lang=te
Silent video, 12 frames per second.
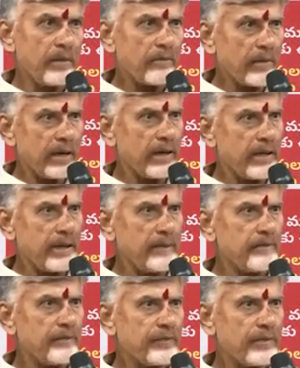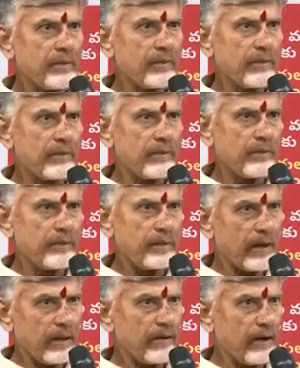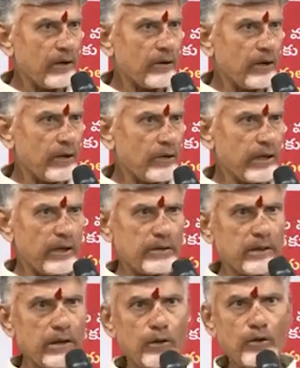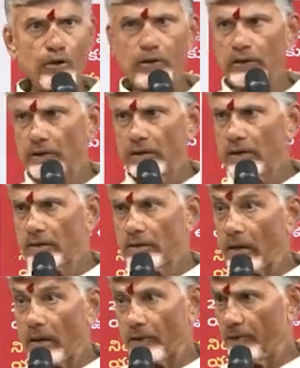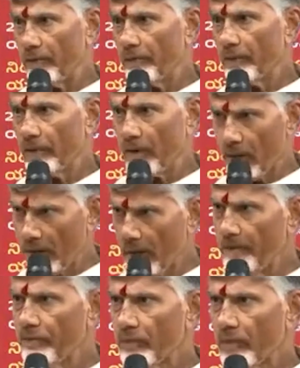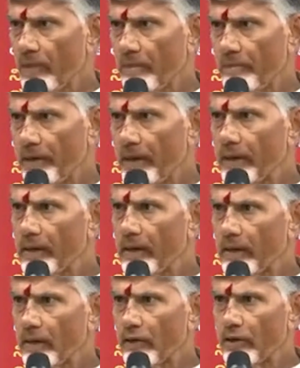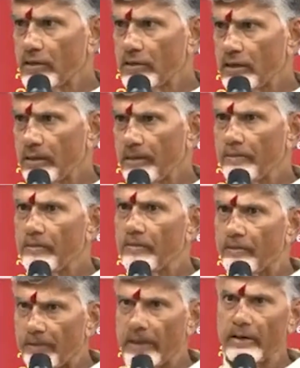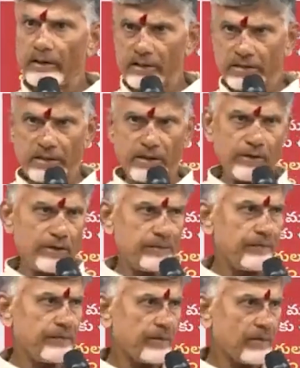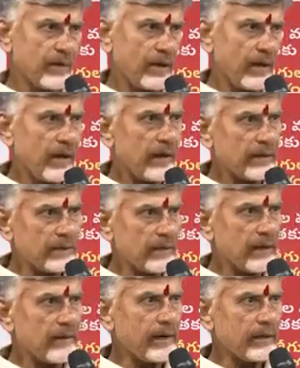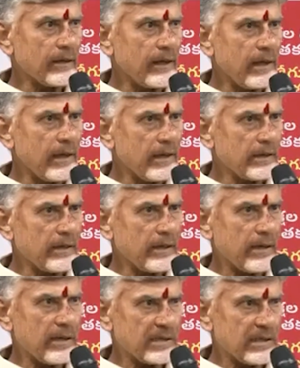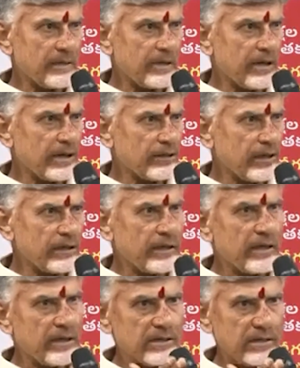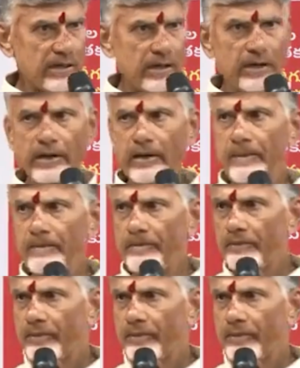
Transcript: మిమ్మల్ని పేదవాళ్ళు ఉంటే ఒకేసారి నేను కోటీసుని చేస్తాను నమ్మరు కానీ పేదరికం నుంచి పైకి తీసుకురావడం ఆ తర్వాత ఆర్థిక అసమానతలు తగ్గించడానికి